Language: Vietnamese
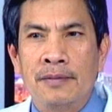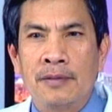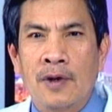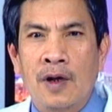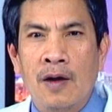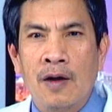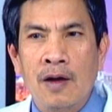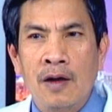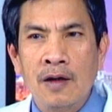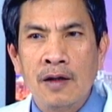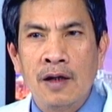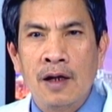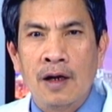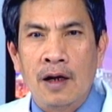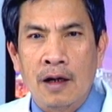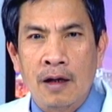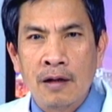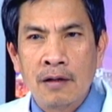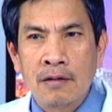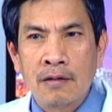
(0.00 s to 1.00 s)
có
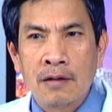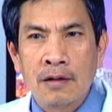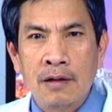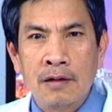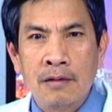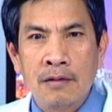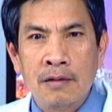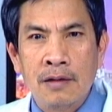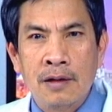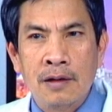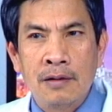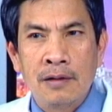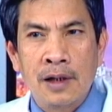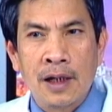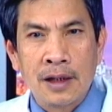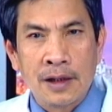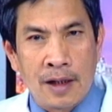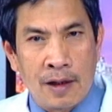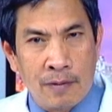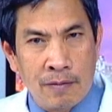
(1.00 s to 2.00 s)
những
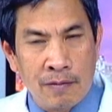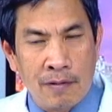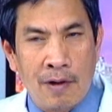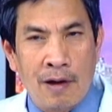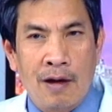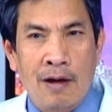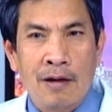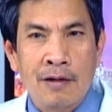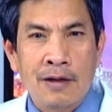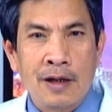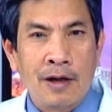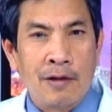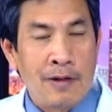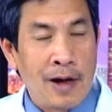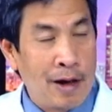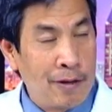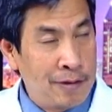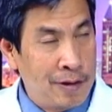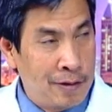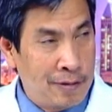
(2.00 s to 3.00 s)
dân tộc họ chịu
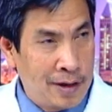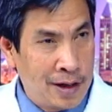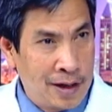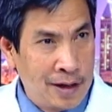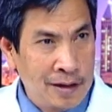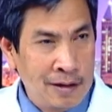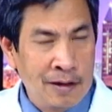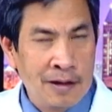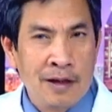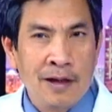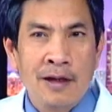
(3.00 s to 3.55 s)
đau nhiều hơn,